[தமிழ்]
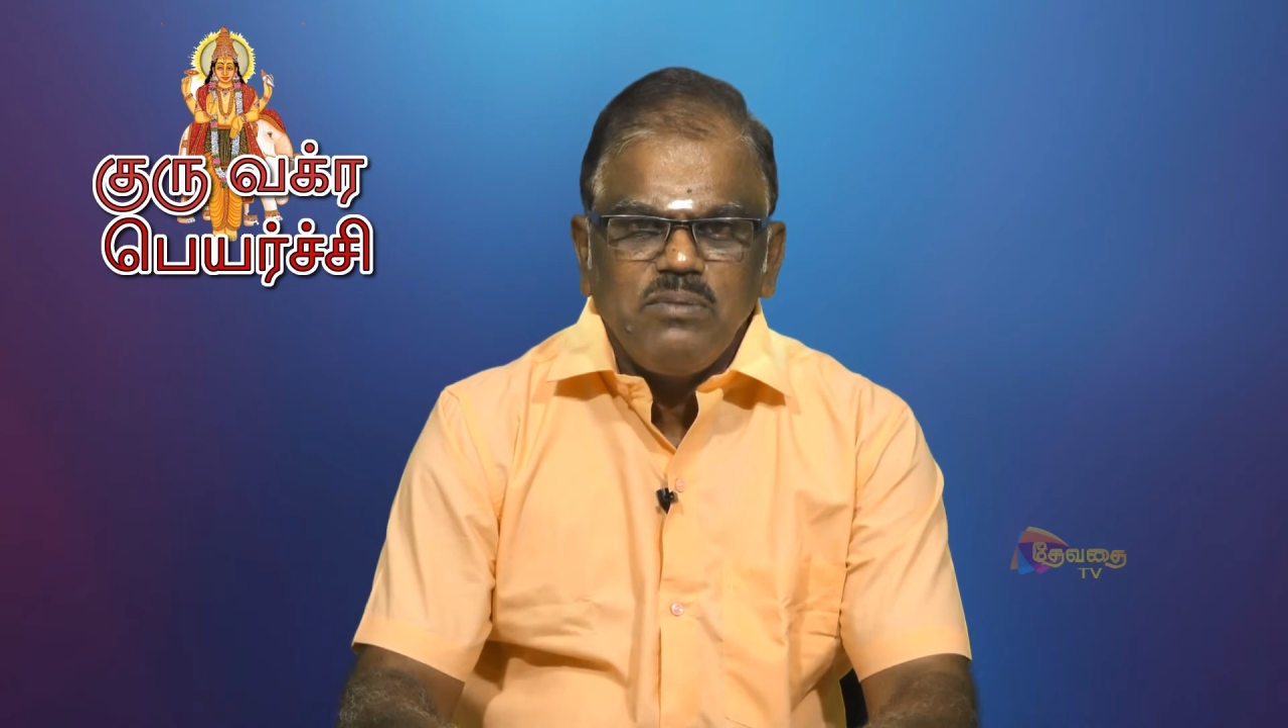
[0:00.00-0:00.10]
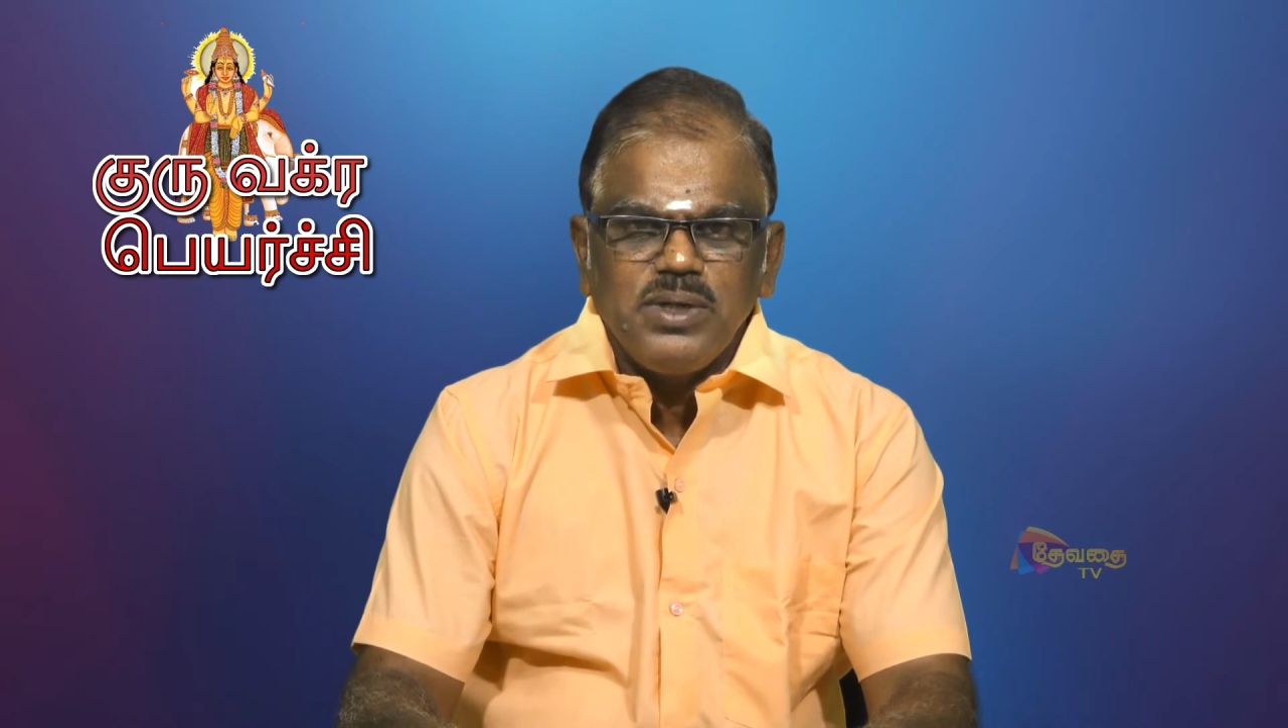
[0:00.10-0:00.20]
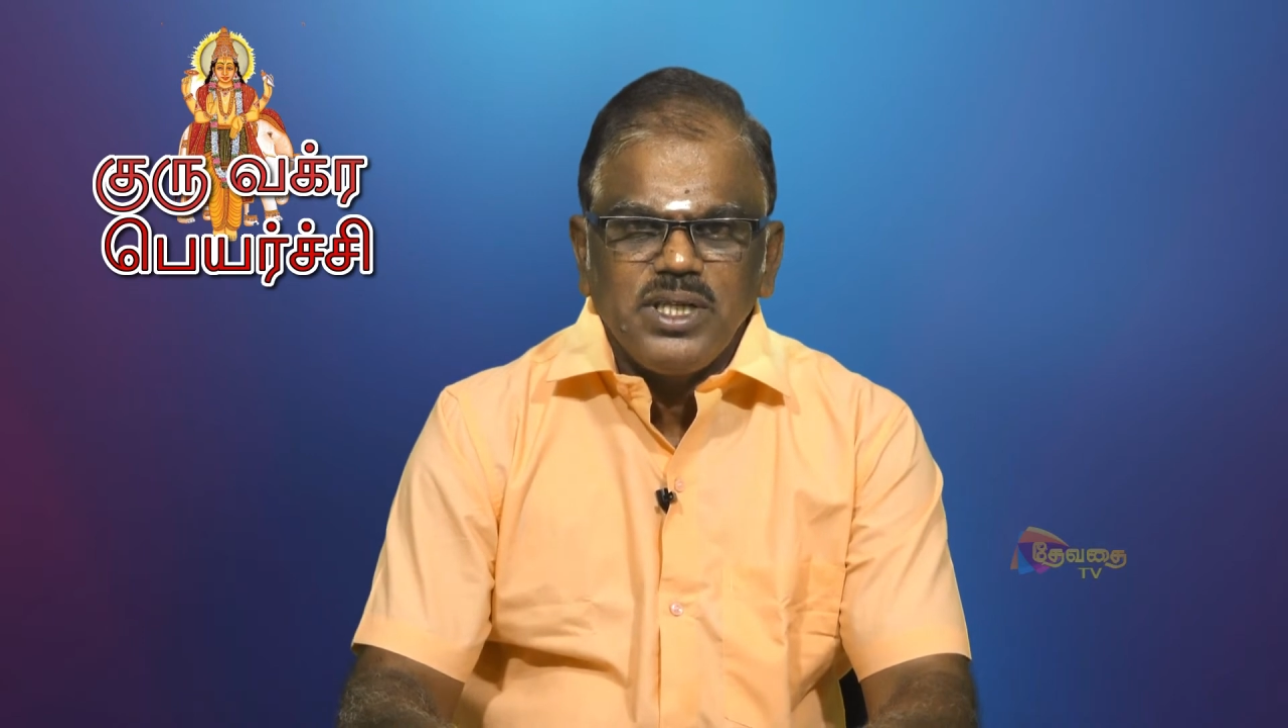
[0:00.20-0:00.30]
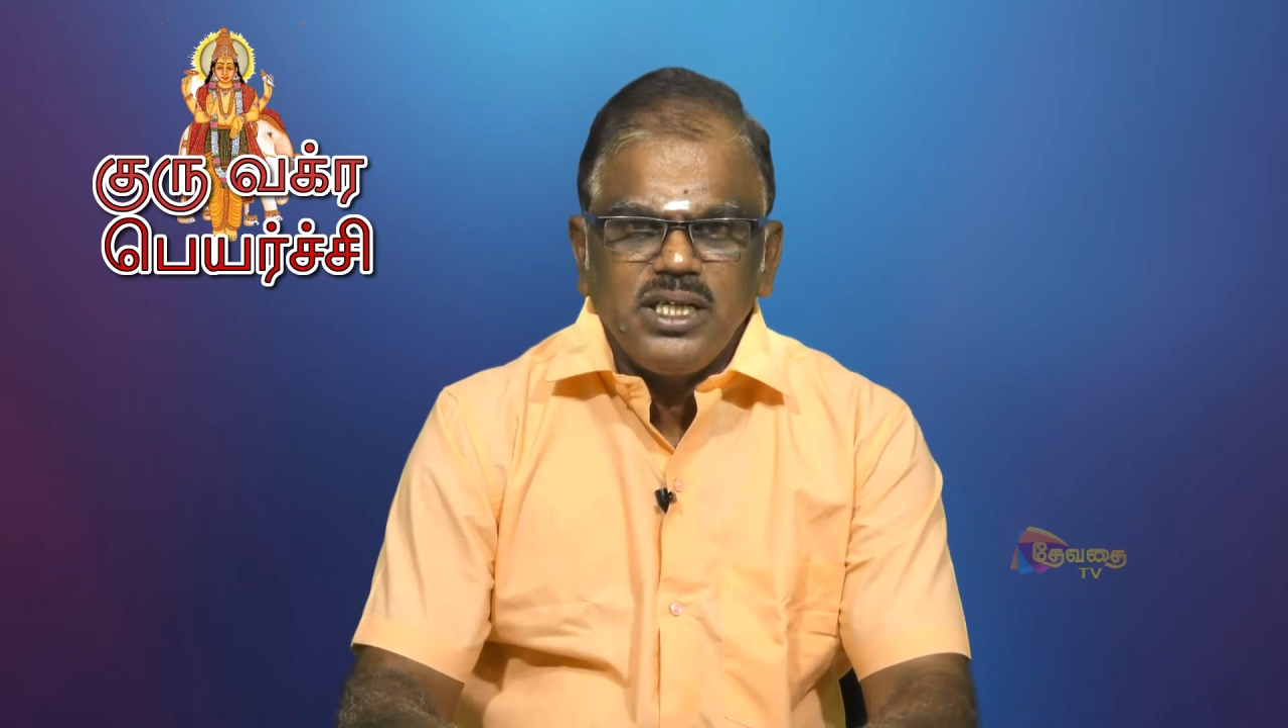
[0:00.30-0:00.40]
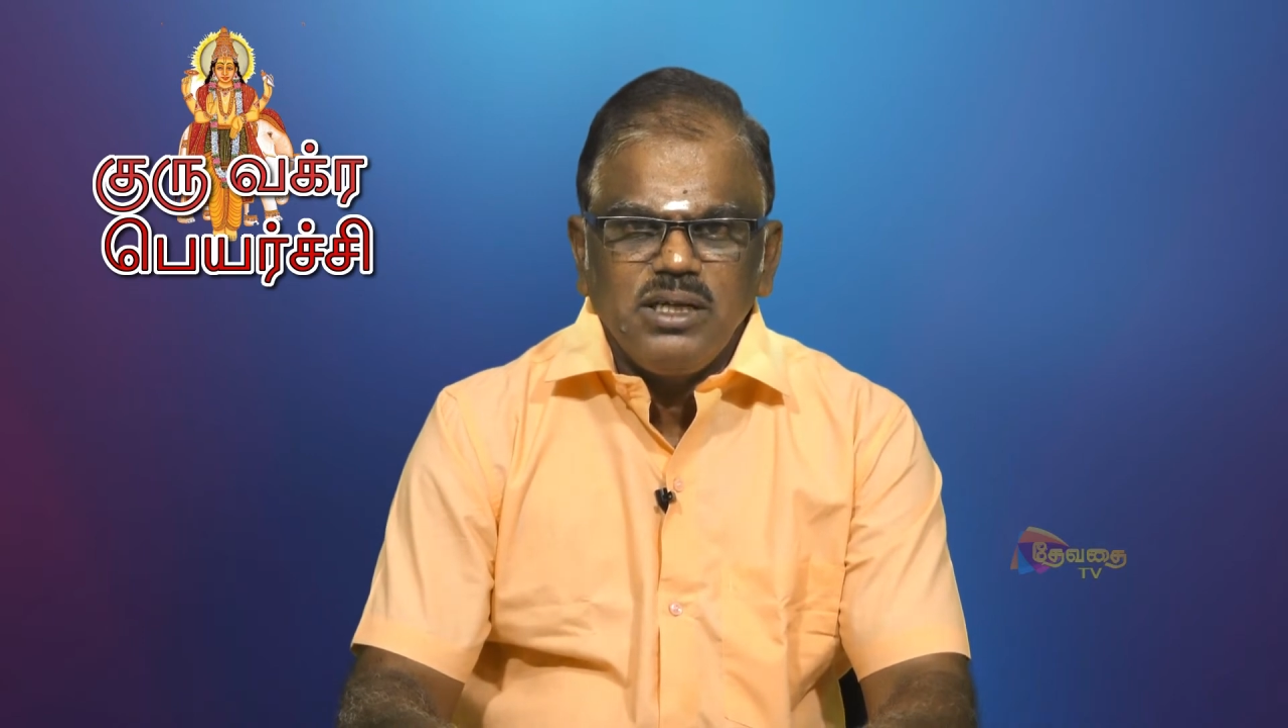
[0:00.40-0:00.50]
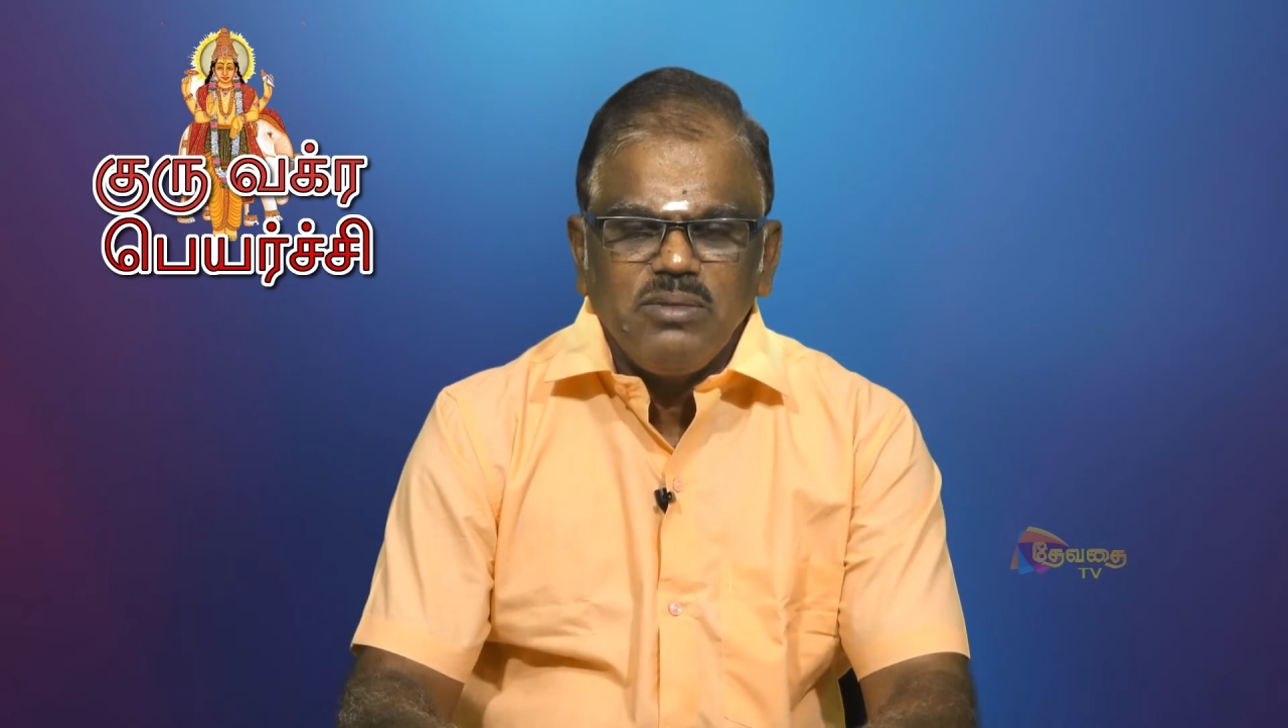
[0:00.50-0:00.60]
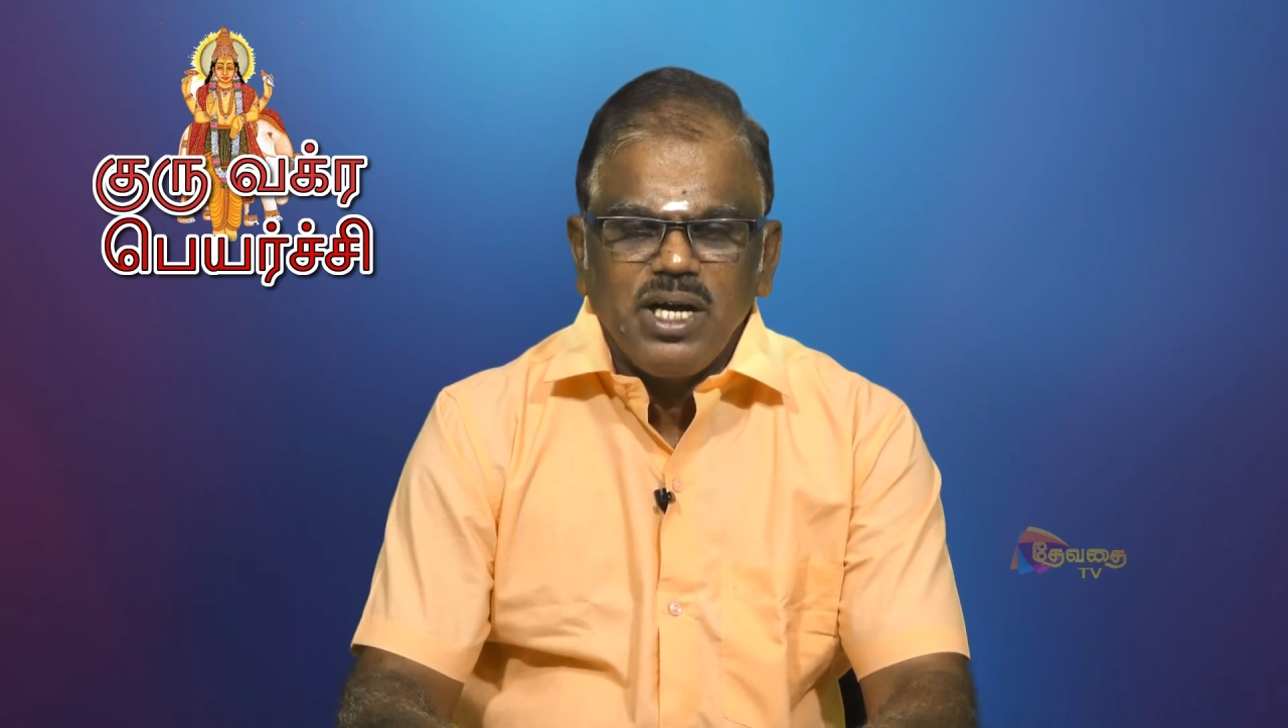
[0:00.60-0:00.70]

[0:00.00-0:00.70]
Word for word: நாற்பத்தஞ்சு